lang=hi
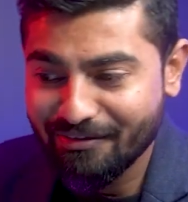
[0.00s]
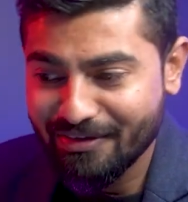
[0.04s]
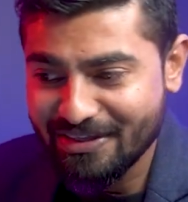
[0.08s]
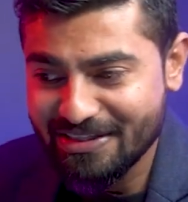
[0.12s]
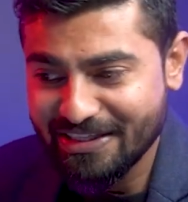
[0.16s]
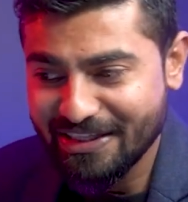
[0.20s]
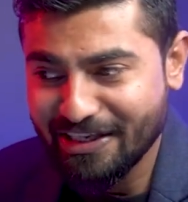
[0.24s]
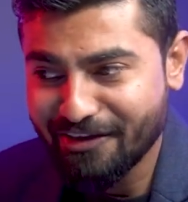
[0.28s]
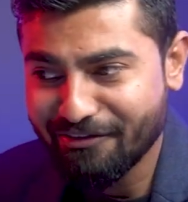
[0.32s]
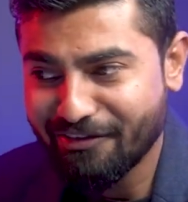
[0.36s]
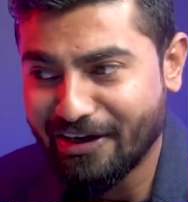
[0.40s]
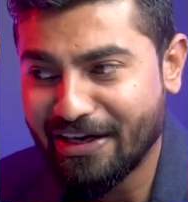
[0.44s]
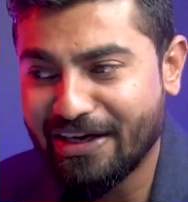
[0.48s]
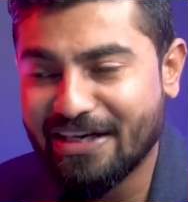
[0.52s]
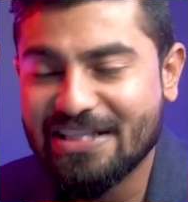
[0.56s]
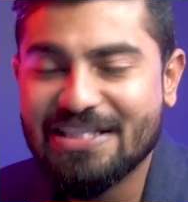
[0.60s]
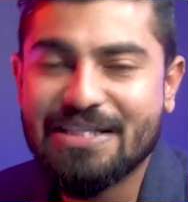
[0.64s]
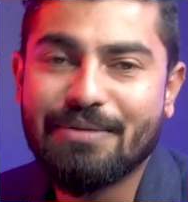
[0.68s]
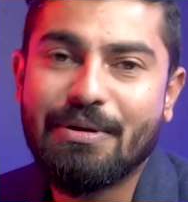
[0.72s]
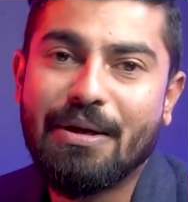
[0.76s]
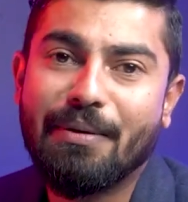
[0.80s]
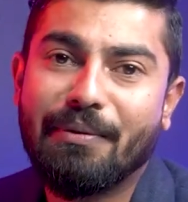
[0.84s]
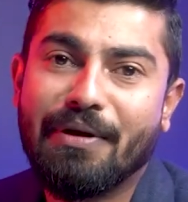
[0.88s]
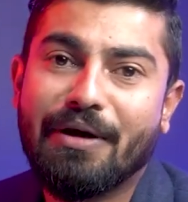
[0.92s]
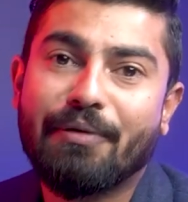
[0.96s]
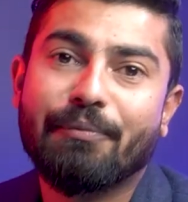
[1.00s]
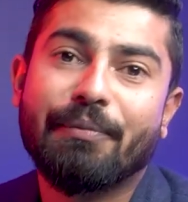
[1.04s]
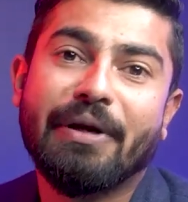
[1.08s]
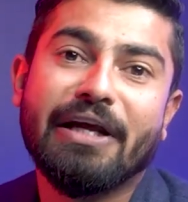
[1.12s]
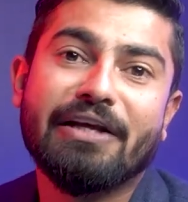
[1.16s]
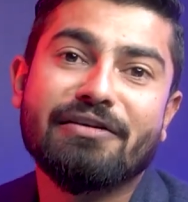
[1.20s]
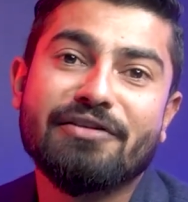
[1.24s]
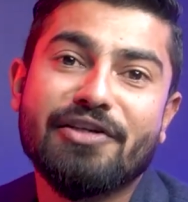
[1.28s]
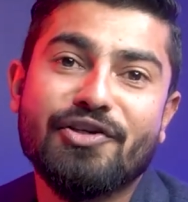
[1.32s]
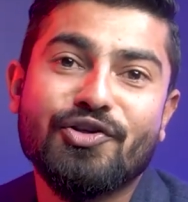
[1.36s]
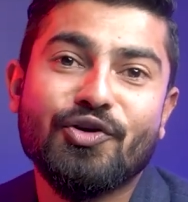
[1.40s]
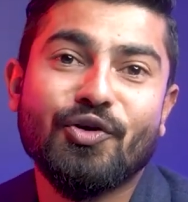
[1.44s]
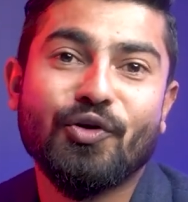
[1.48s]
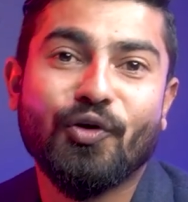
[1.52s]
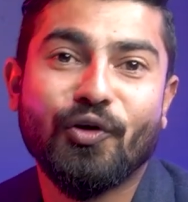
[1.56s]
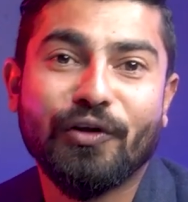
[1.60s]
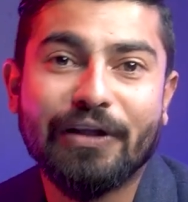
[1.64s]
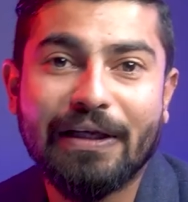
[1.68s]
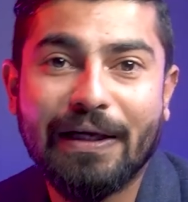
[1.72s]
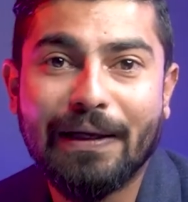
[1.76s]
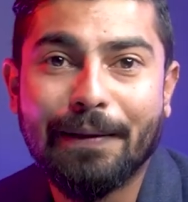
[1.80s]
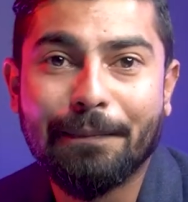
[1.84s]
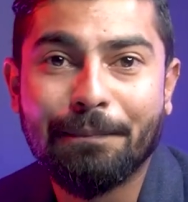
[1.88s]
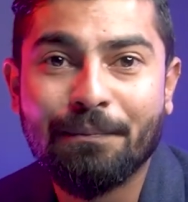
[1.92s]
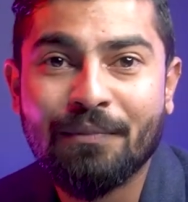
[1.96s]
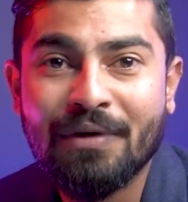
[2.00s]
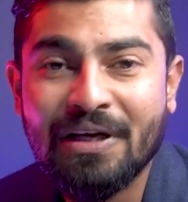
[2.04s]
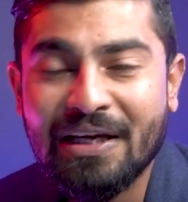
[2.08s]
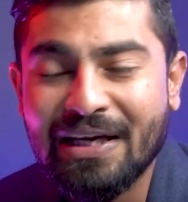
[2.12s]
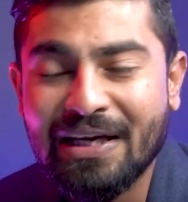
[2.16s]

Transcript: वैसे ये फैंटेसी भी हमारे ब्रेन से शुरू हो रही है